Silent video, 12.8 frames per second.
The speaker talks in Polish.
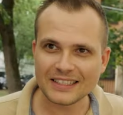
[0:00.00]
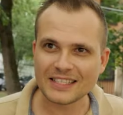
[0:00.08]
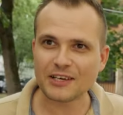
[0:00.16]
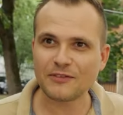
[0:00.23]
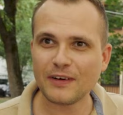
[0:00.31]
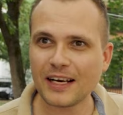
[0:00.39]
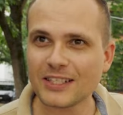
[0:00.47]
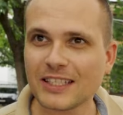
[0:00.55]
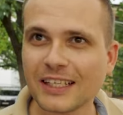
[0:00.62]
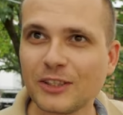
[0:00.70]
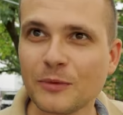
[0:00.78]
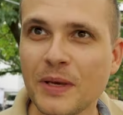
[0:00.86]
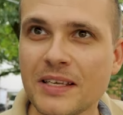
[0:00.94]
Zachwalasz
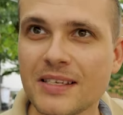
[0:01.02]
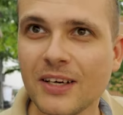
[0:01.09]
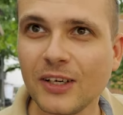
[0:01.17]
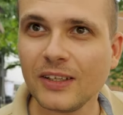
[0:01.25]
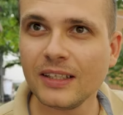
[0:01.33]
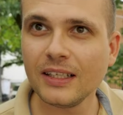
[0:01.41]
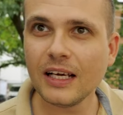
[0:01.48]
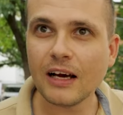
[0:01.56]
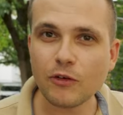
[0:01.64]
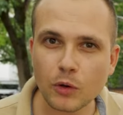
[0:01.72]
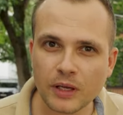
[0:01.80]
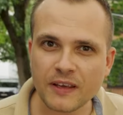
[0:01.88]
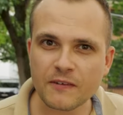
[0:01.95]
tak to mięsko, a w
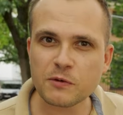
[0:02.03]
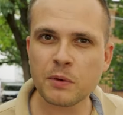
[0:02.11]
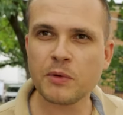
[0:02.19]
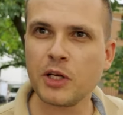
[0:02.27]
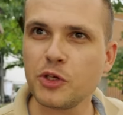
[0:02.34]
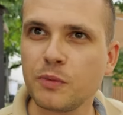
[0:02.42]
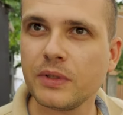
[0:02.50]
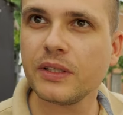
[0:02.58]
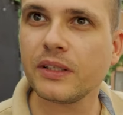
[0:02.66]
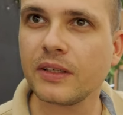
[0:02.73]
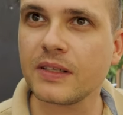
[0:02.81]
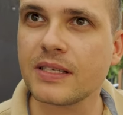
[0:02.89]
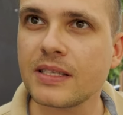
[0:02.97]
ogóle nie wspomnieliśmy,
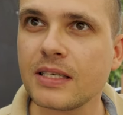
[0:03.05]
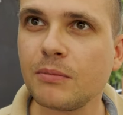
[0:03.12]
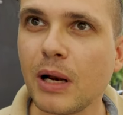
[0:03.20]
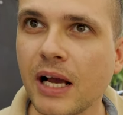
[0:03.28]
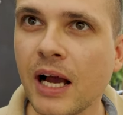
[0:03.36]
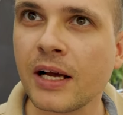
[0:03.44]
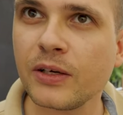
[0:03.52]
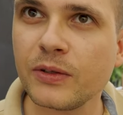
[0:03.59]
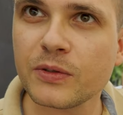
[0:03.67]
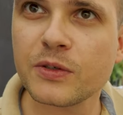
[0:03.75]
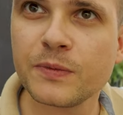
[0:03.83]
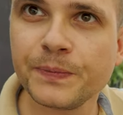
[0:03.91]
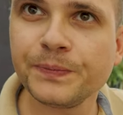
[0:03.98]
to jest Black
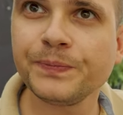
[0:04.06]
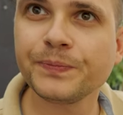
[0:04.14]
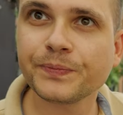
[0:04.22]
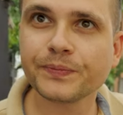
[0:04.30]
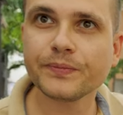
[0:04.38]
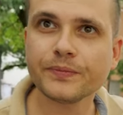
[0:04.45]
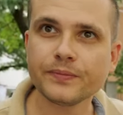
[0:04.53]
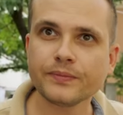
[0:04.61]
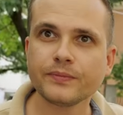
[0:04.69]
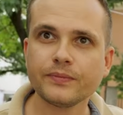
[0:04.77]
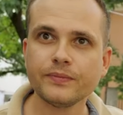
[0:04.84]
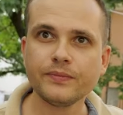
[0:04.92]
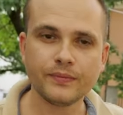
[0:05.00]
Angus.
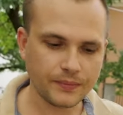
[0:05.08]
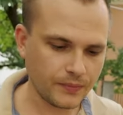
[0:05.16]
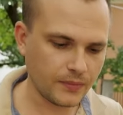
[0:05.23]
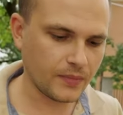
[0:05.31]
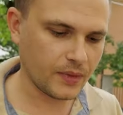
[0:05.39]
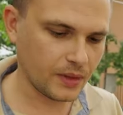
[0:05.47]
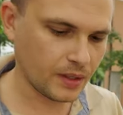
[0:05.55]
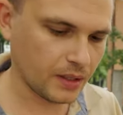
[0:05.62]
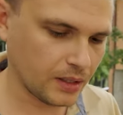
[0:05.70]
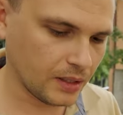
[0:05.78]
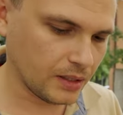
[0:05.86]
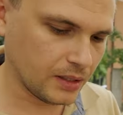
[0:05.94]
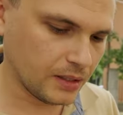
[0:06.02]
Tak, połowinka
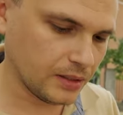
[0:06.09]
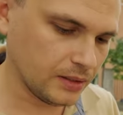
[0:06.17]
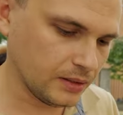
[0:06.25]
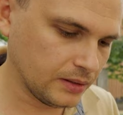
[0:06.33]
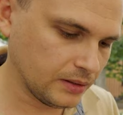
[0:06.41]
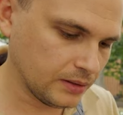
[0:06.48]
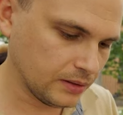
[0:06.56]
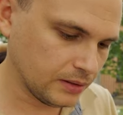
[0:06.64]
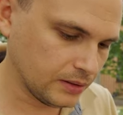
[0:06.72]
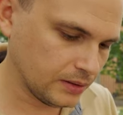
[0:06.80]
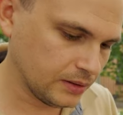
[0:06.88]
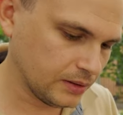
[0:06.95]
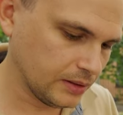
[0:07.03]
rasy Black Angus.
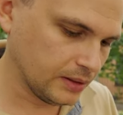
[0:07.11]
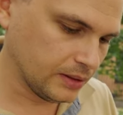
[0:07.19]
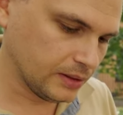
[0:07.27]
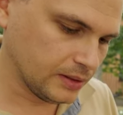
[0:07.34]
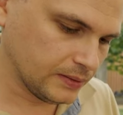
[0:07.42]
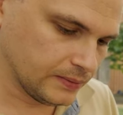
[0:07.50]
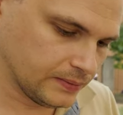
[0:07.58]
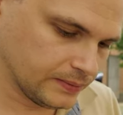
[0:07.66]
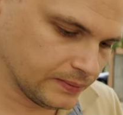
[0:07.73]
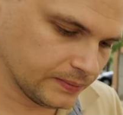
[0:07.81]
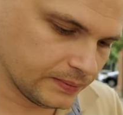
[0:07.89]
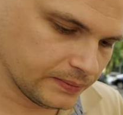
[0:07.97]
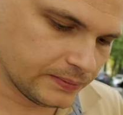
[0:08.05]
E, no to
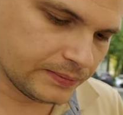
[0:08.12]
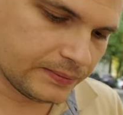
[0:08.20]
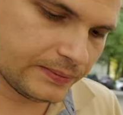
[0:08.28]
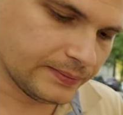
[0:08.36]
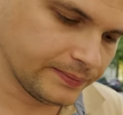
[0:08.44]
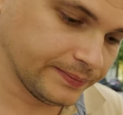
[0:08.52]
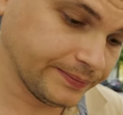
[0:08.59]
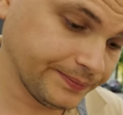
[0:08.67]
smacznego.